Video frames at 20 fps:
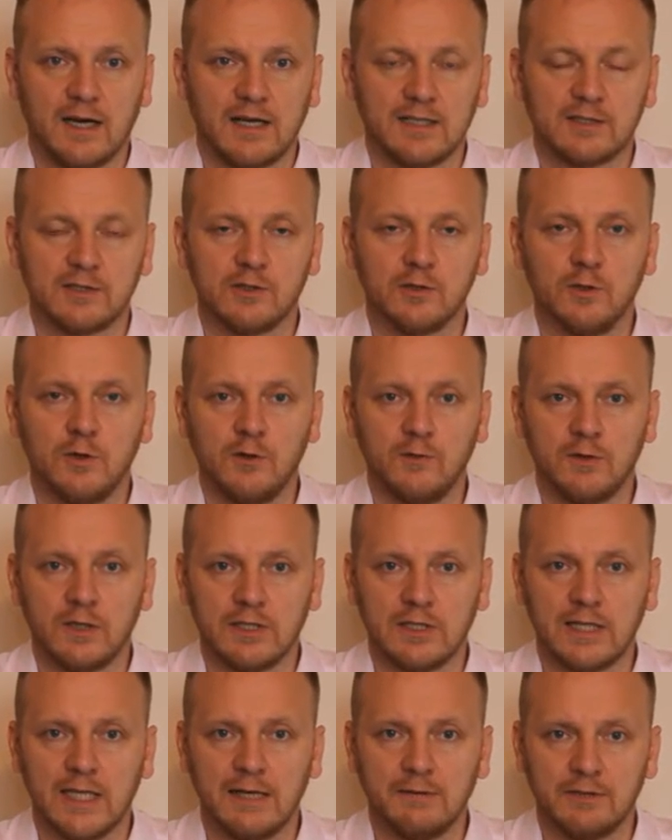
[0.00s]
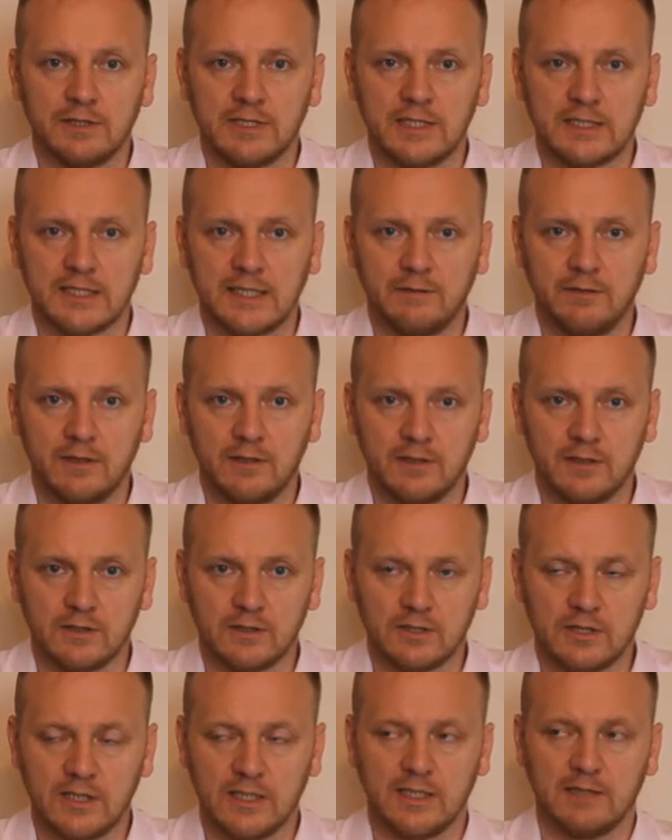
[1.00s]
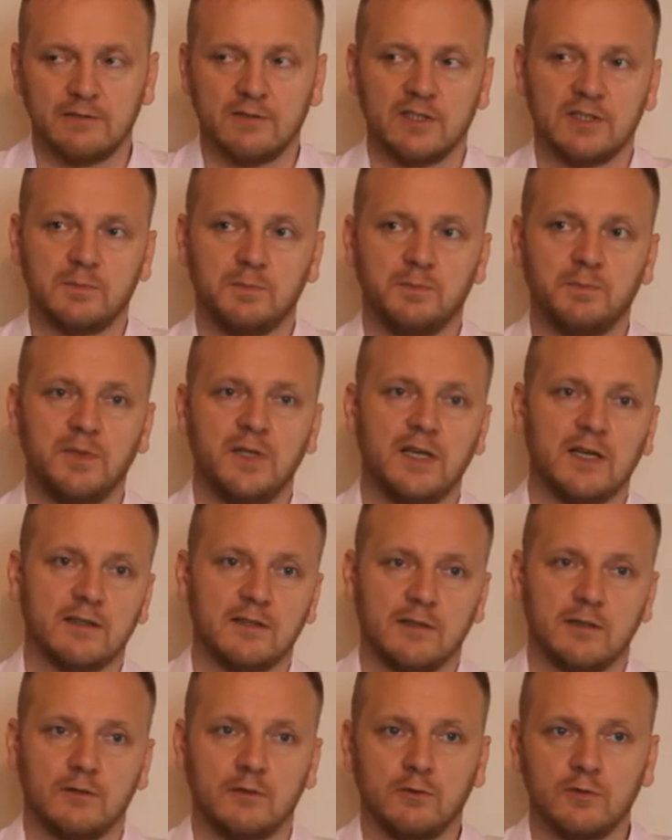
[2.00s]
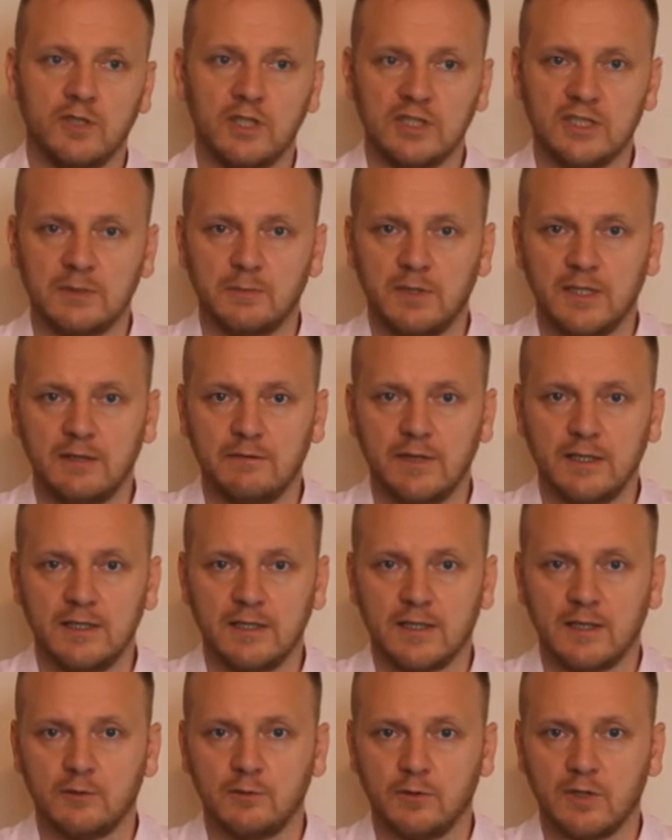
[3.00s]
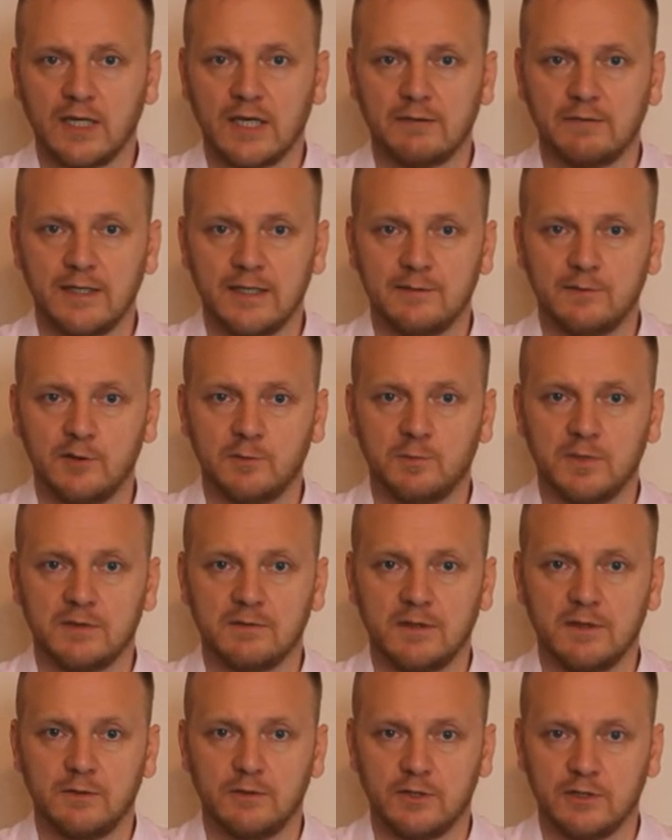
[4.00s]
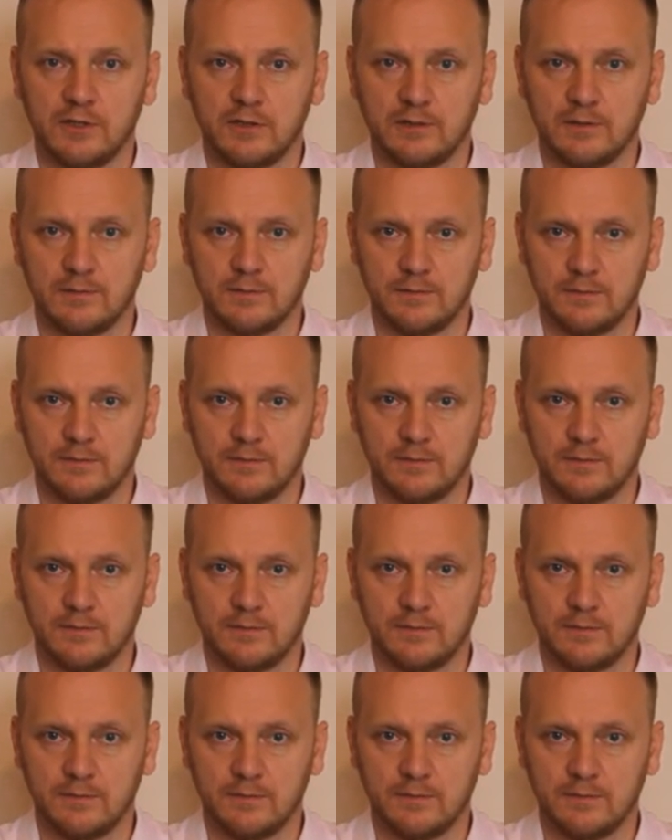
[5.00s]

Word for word: основой для возникновения целого спектра других заболеваний, которые охватывают позвоночник.